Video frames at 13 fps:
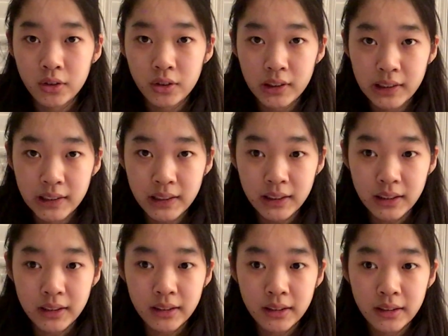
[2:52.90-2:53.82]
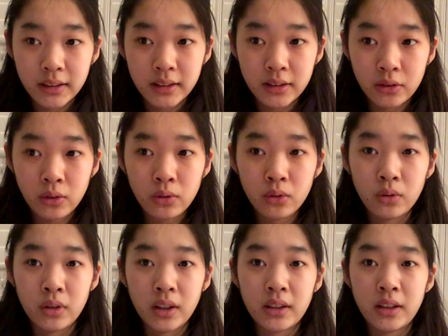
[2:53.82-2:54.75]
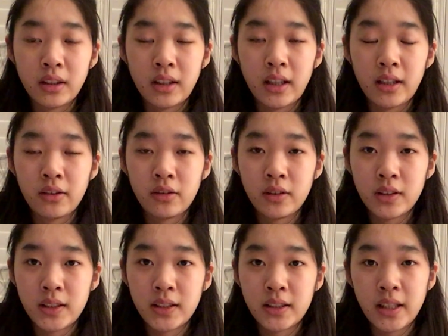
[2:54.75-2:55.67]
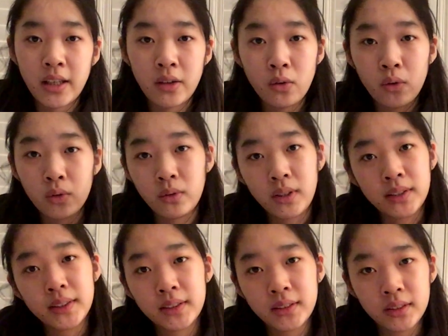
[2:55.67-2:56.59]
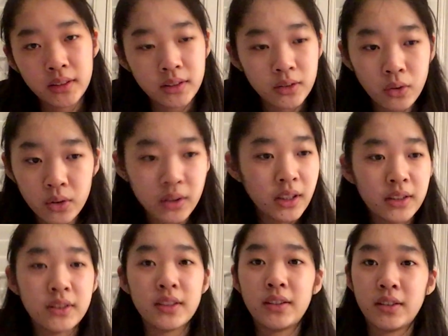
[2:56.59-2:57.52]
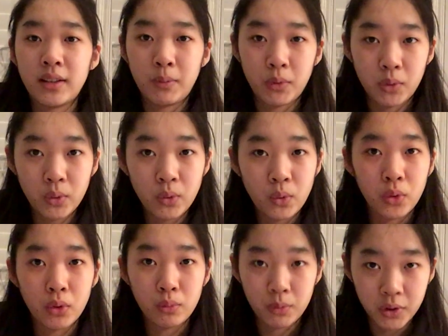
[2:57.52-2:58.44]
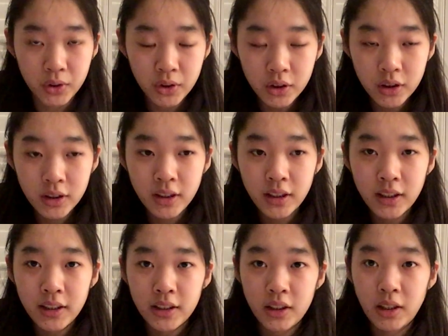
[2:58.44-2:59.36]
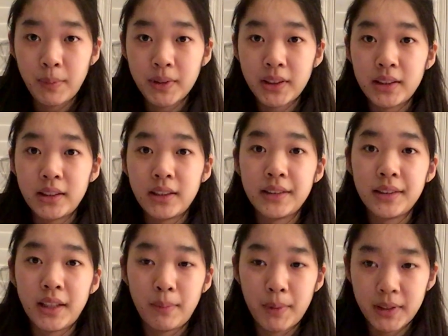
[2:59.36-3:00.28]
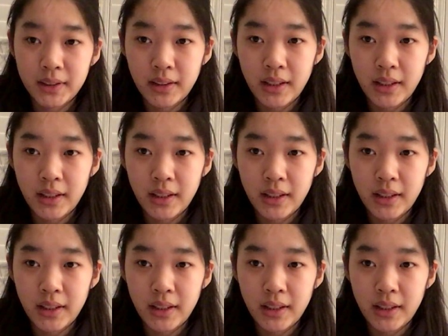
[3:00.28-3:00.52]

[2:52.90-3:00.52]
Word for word: しロンドンだったら逆に自然光とかすごくナチュラルなものを好むでやっぱ全然違います